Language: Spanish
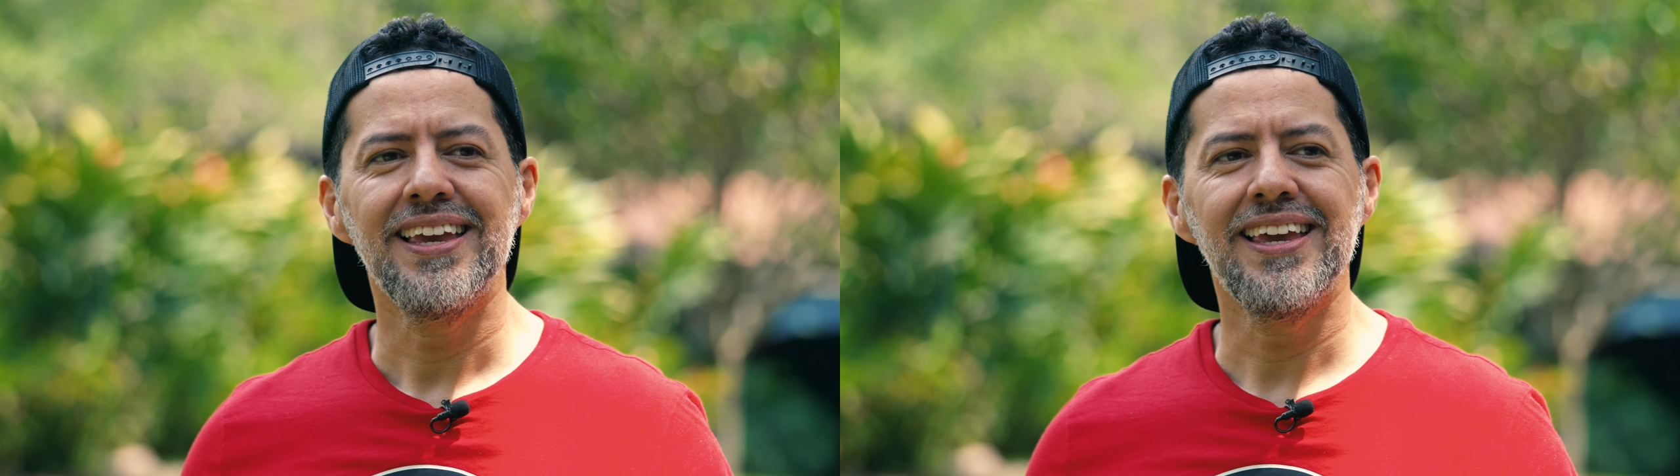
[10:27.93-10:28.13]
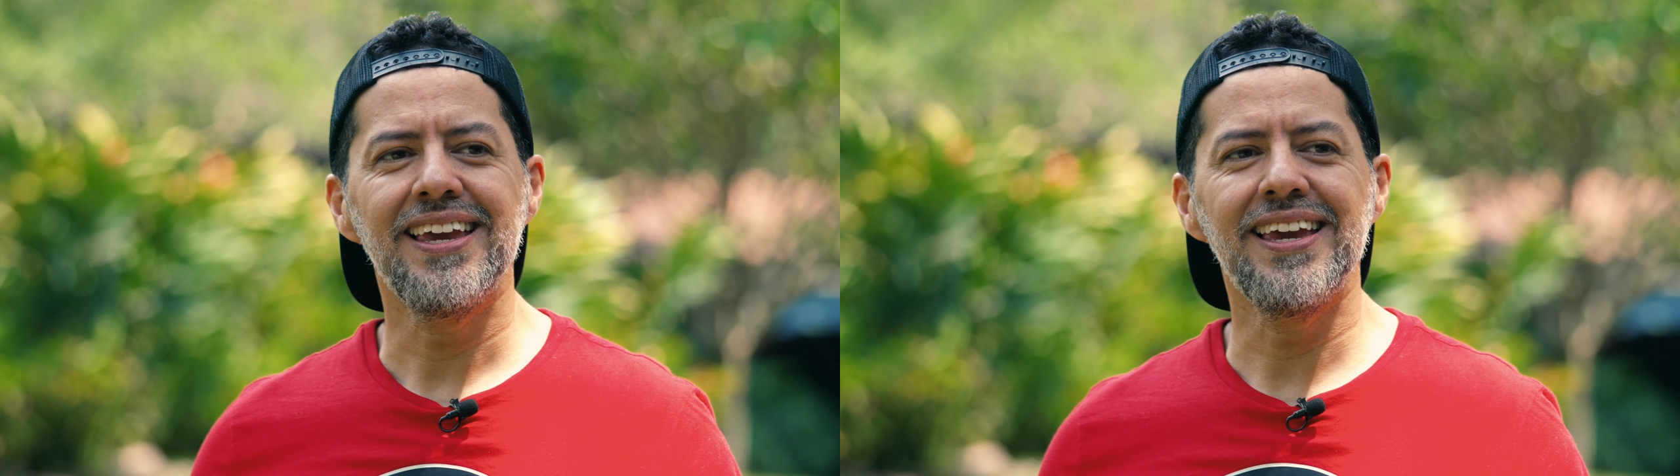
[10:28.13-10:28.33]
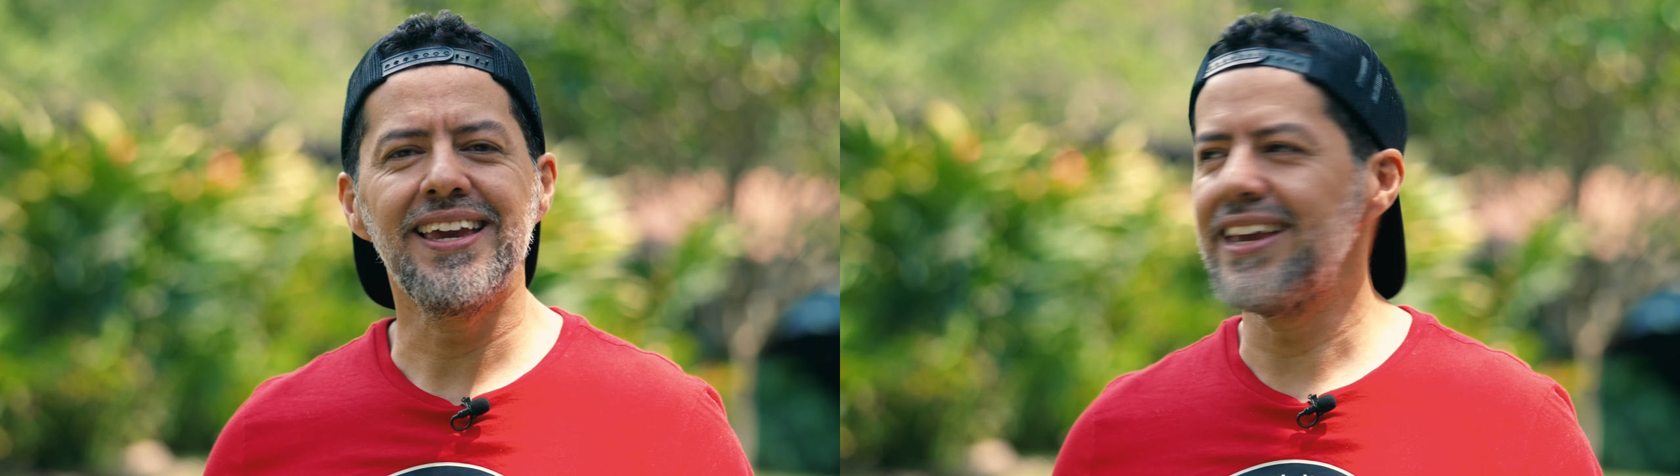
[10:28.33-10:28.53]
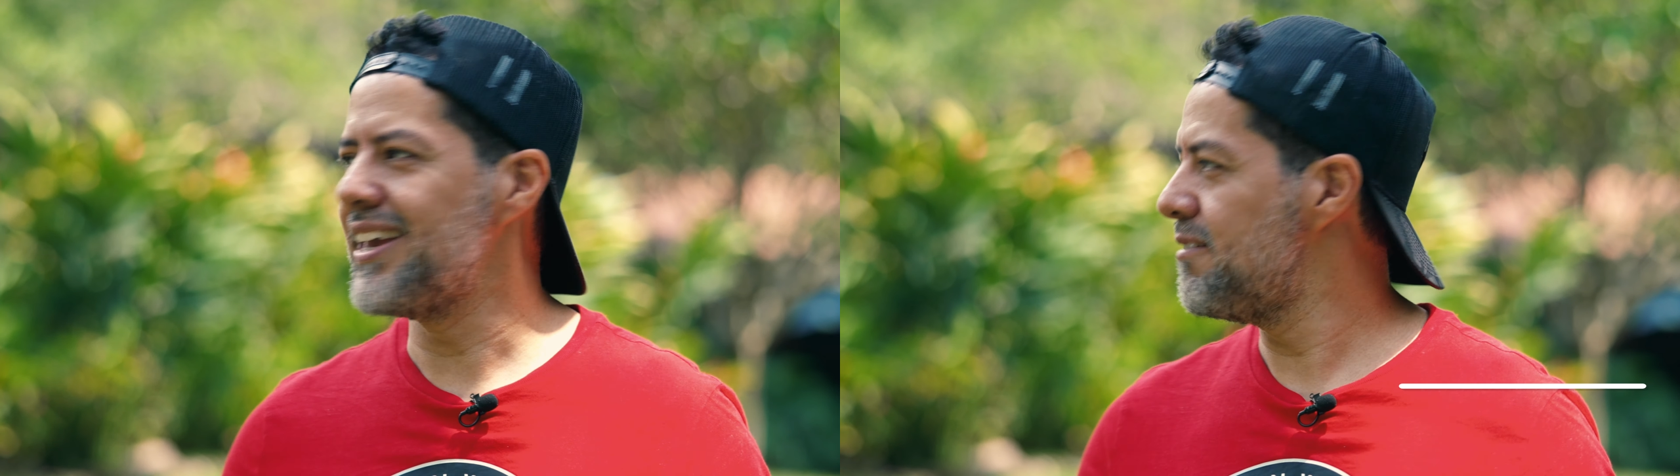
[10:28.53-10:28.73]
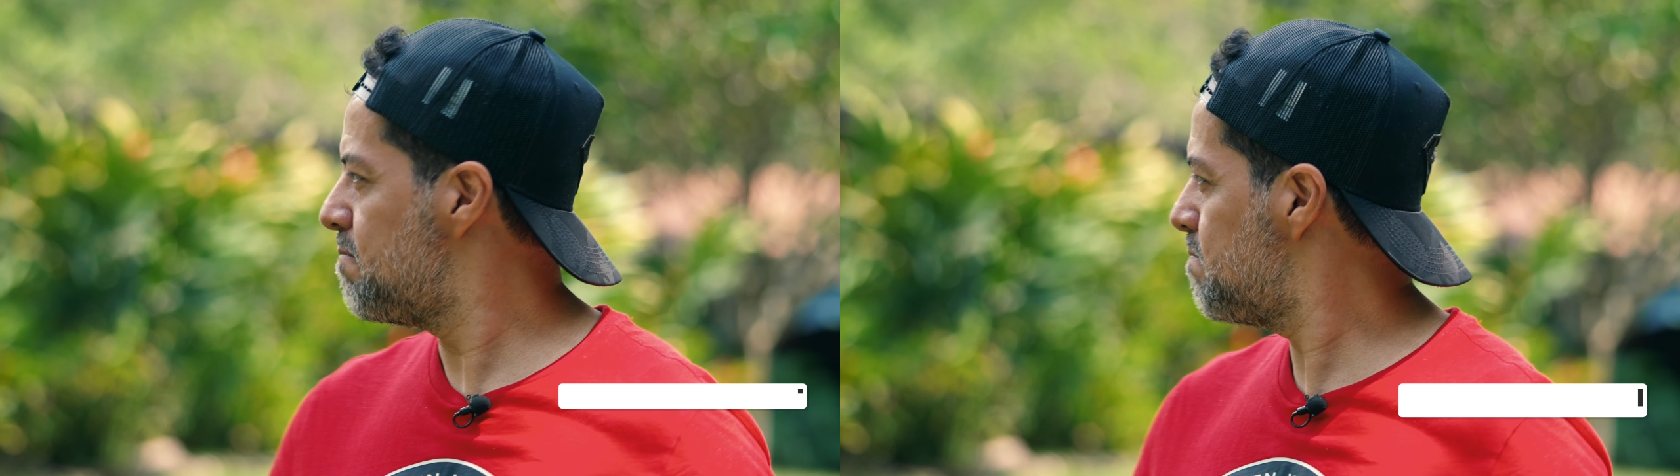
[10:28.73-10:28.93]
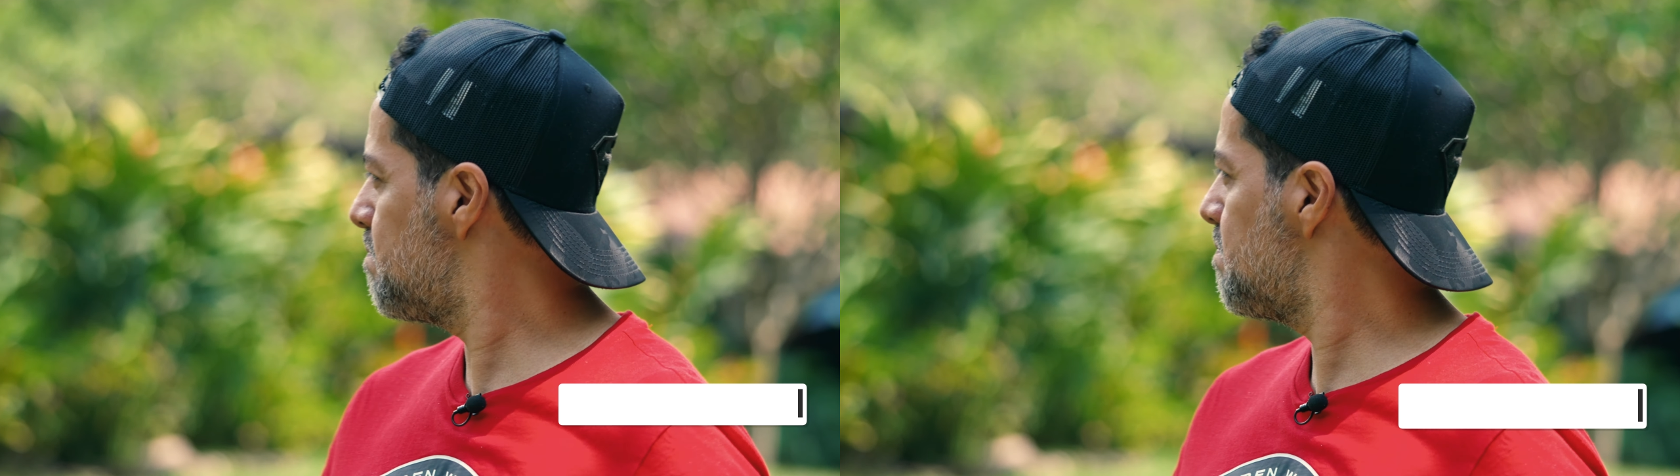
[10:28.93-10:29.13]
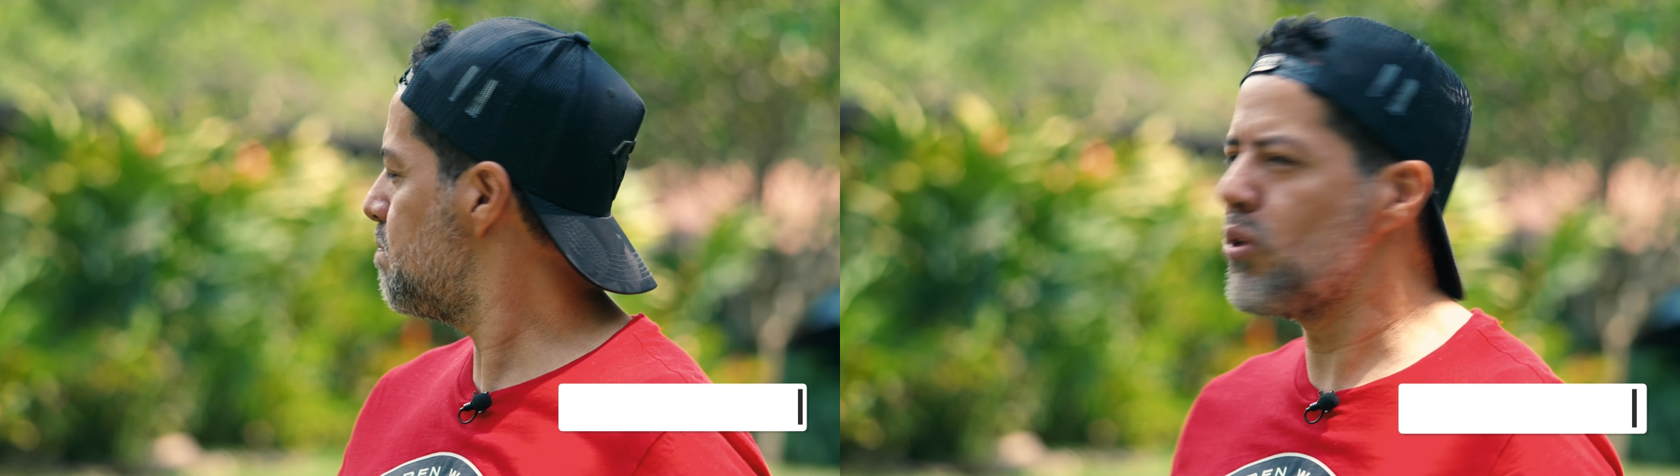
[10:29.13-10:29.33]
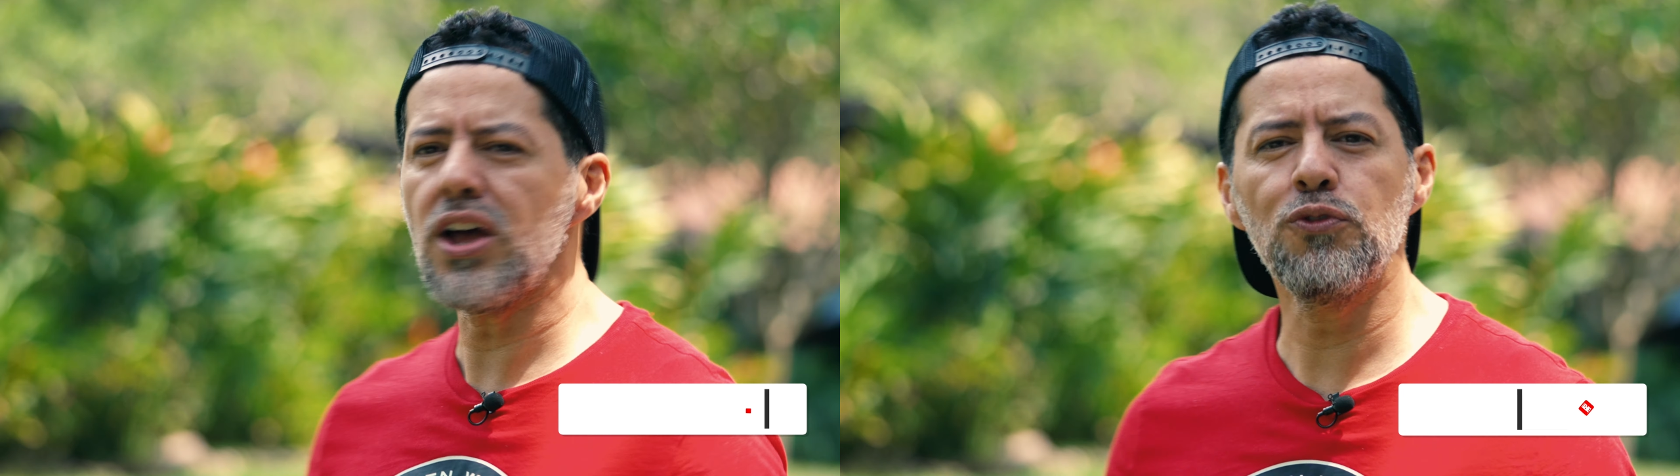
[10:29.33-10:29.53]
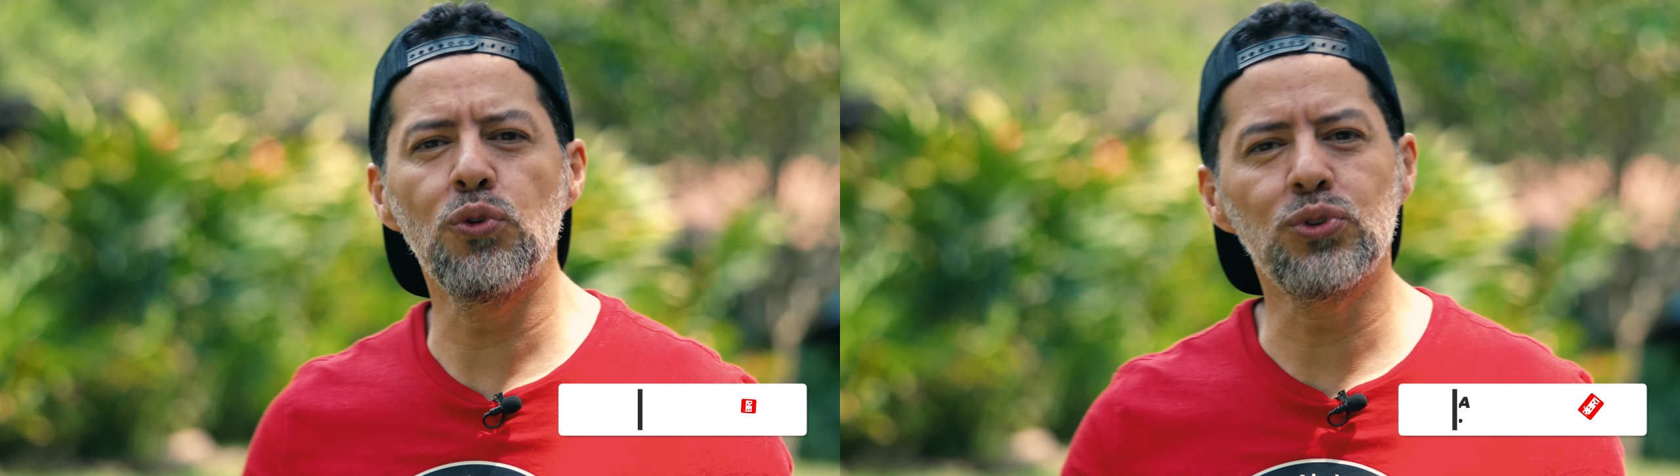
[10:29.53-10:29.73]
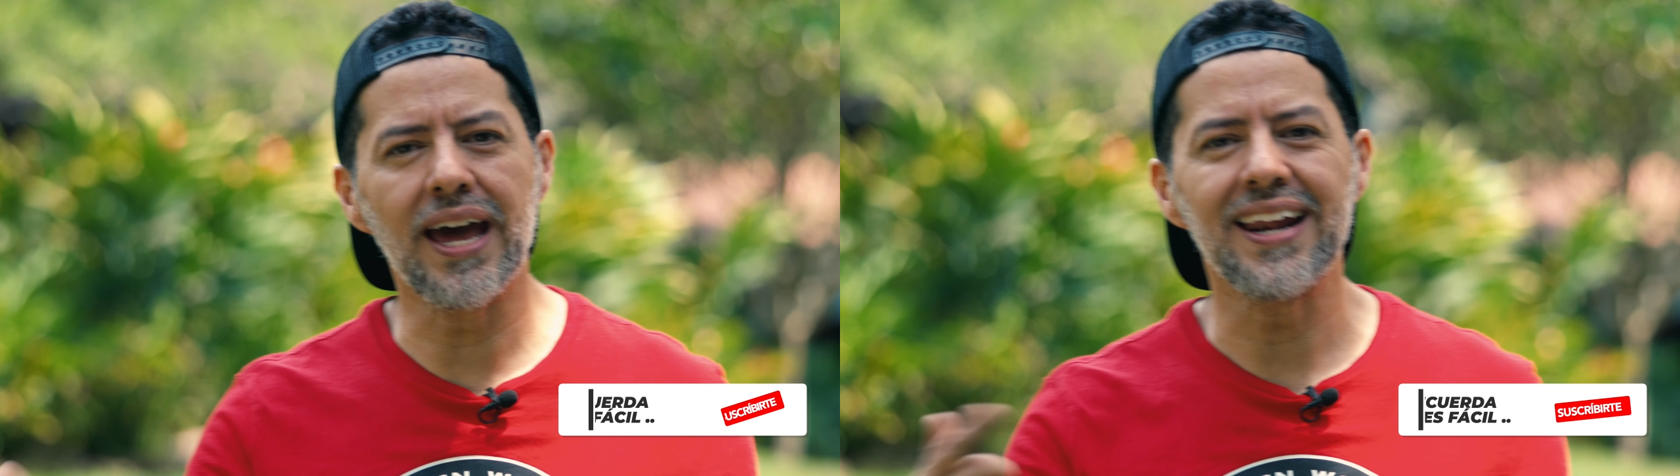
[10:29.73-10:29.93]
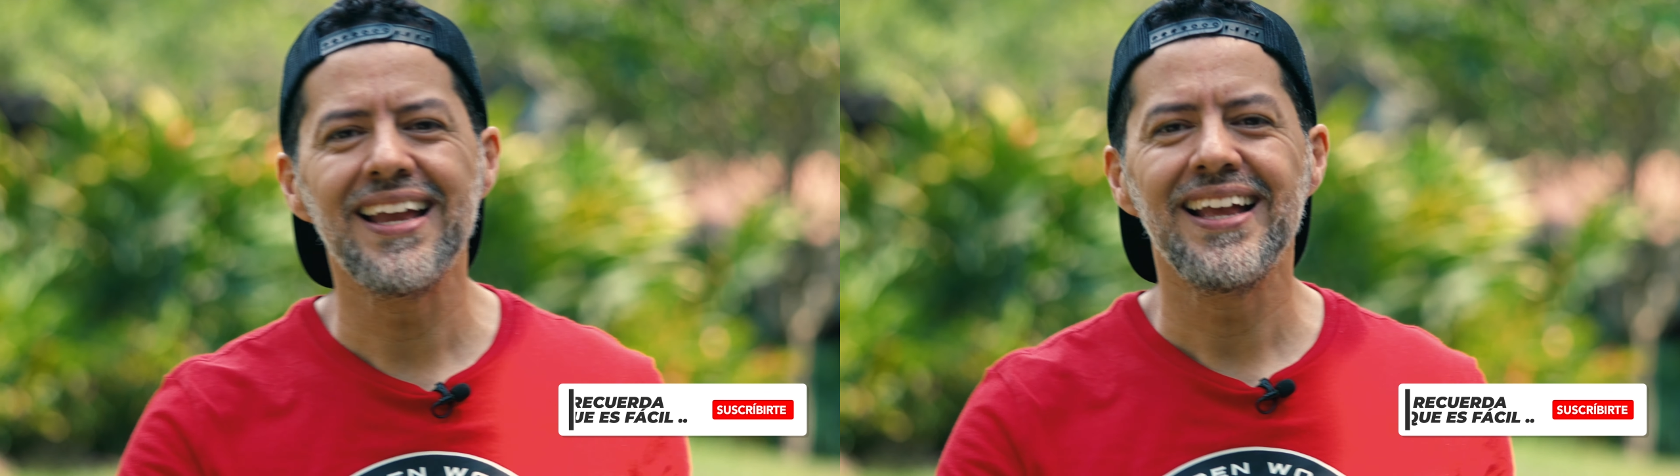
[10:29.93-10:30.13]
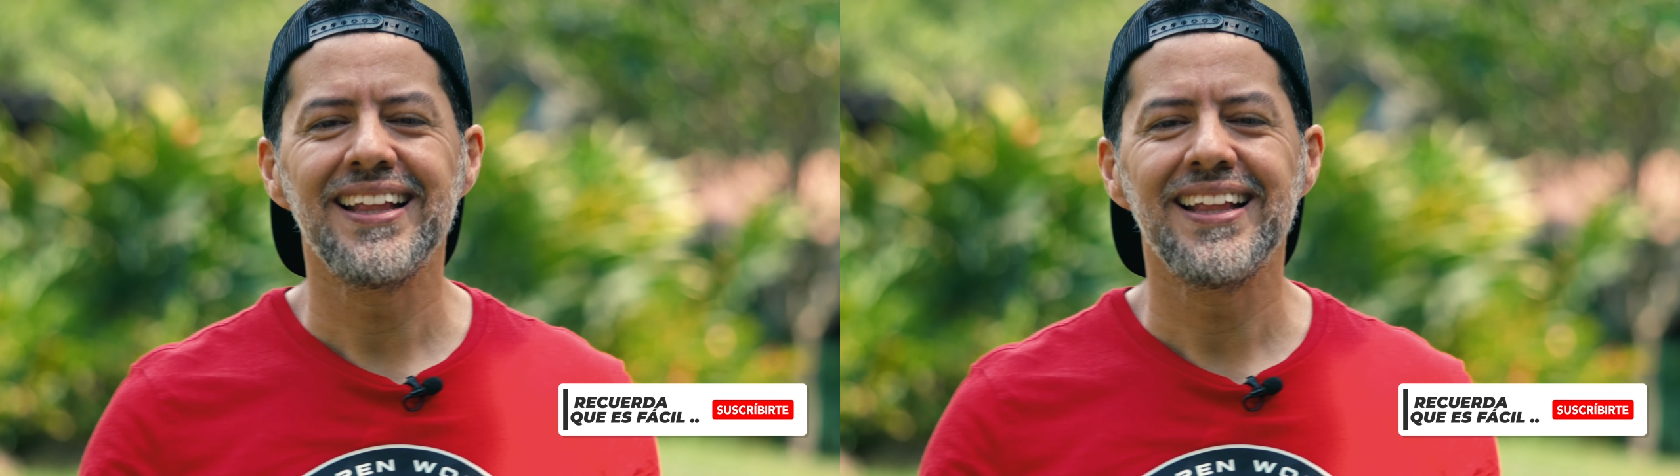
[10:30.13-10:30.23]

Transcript: y voy a disfrutar